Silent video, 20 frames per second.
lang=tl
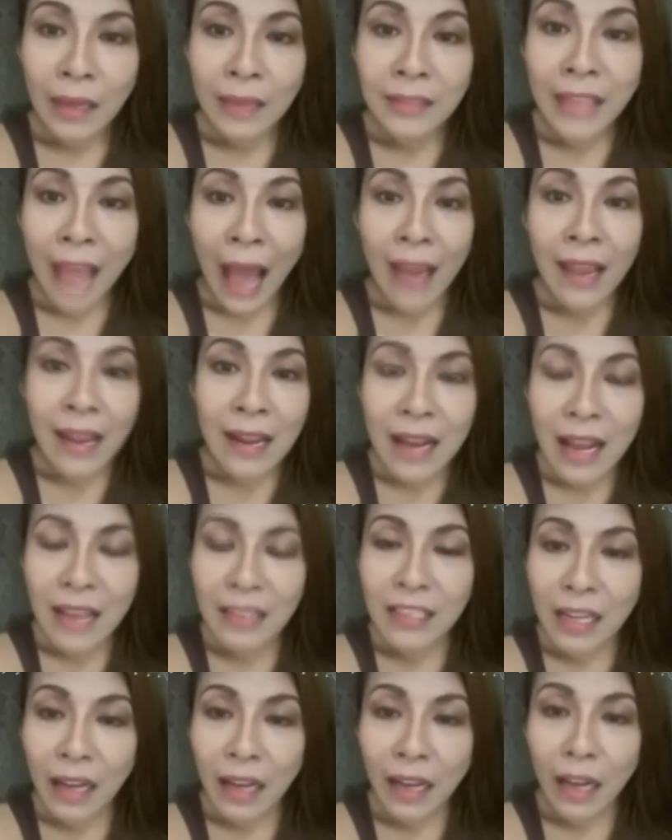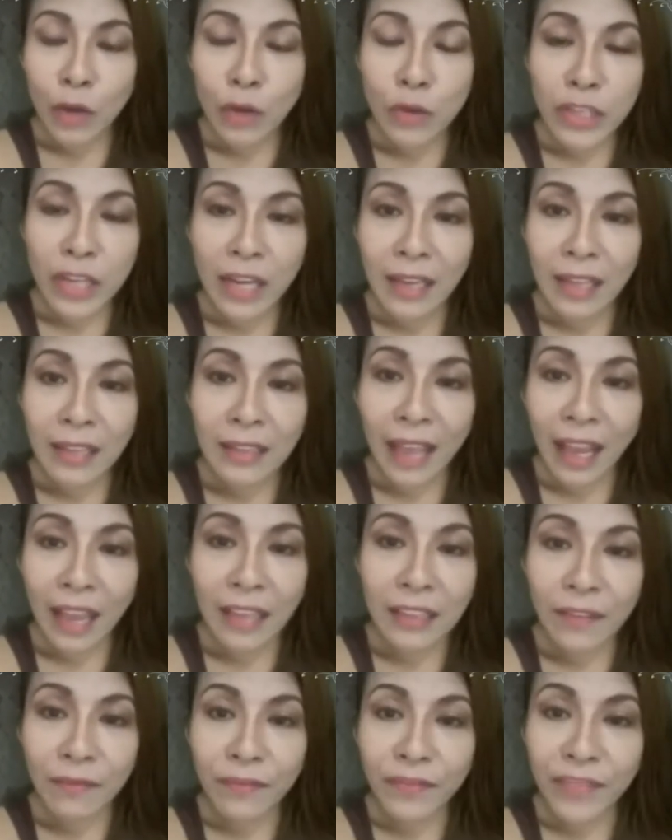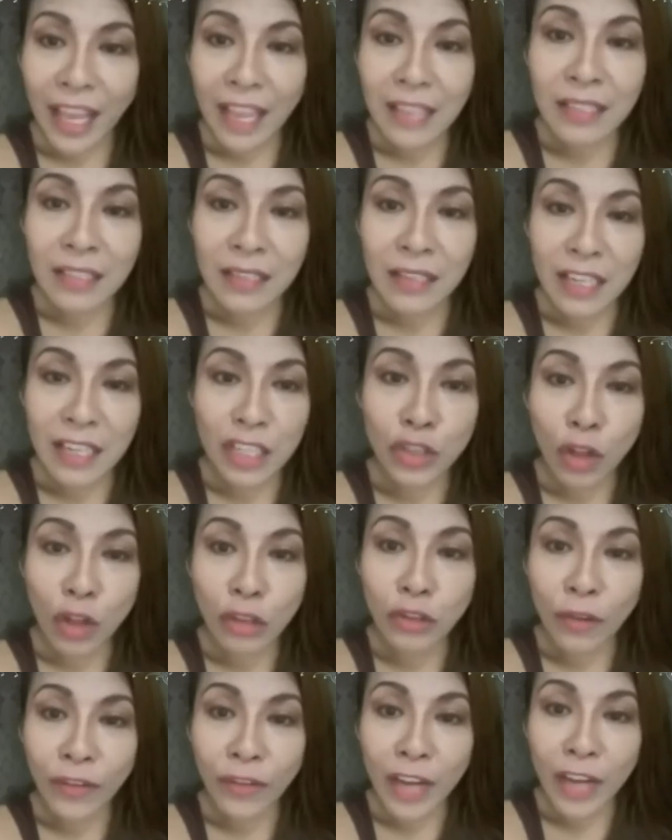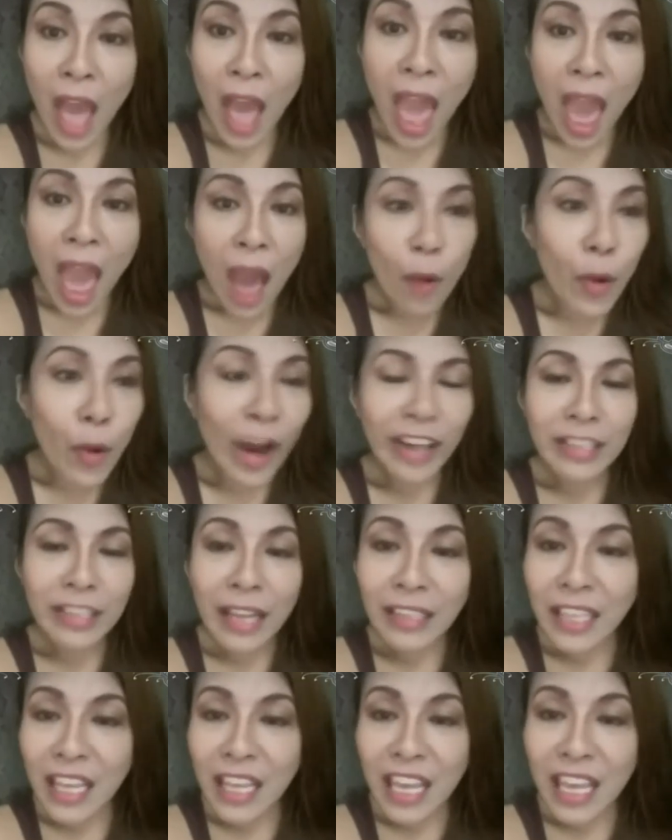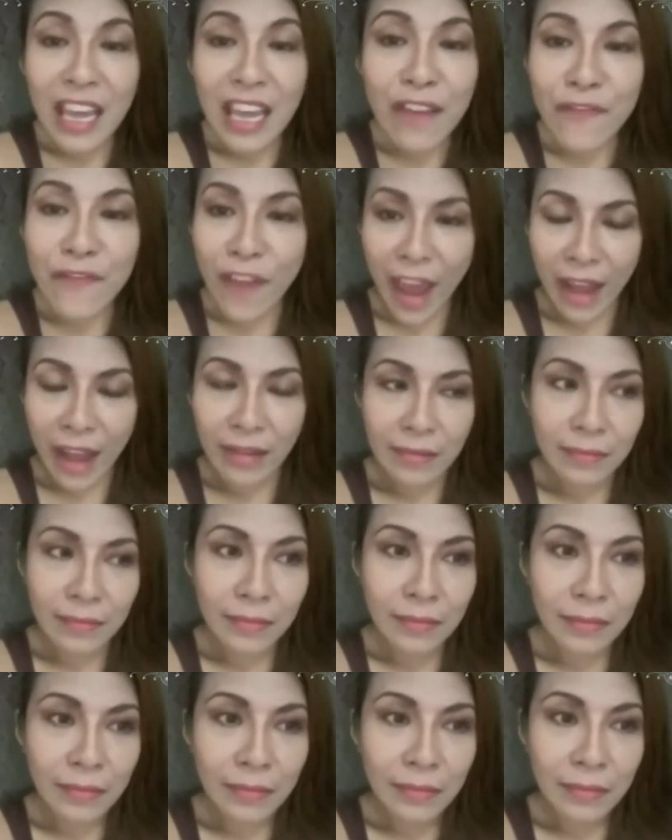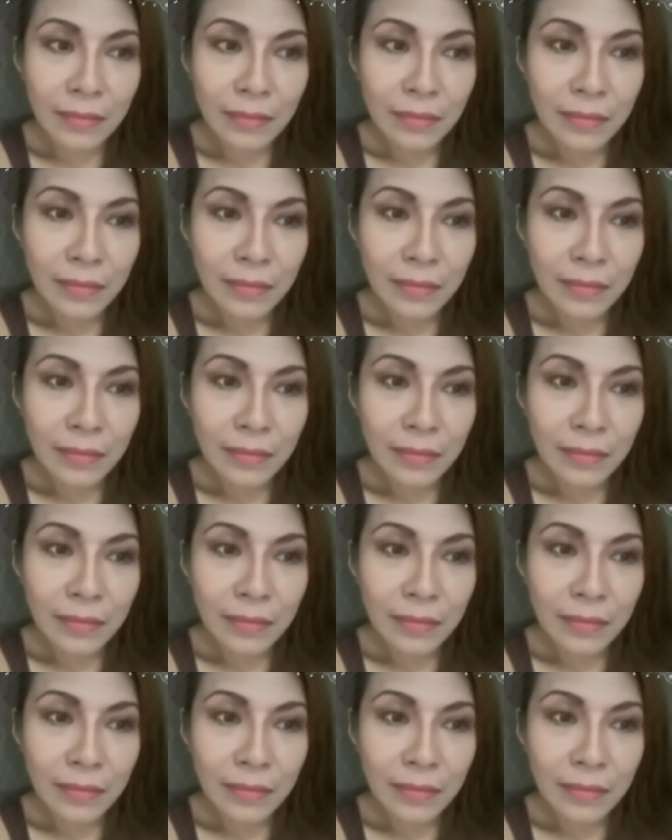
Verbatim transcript: Dahil lang sa nagkaroon siya ng negative test result of that, we are not even